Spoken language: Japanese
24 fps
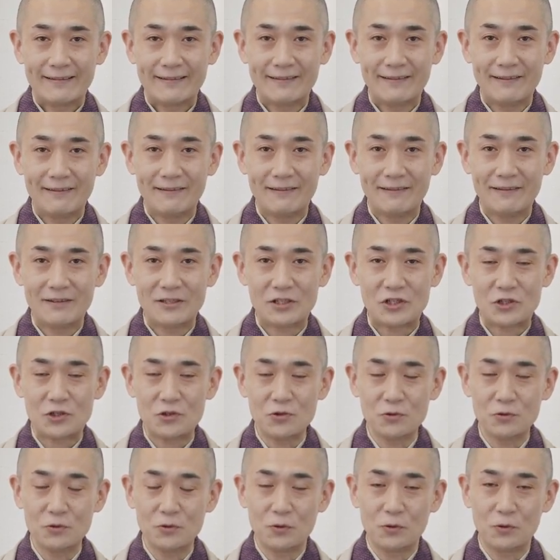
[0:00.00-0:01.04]
う。で師
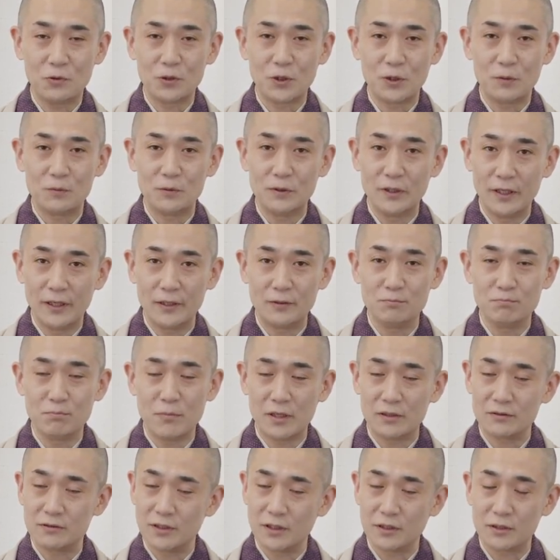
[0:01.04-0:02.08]
匠の方でもねう
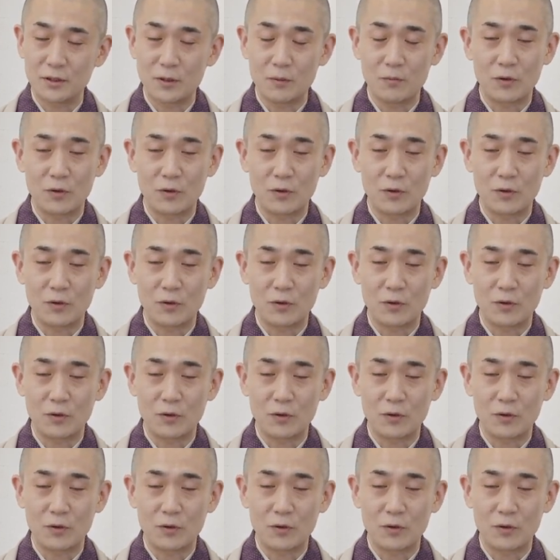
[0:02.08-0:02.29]
まくなっ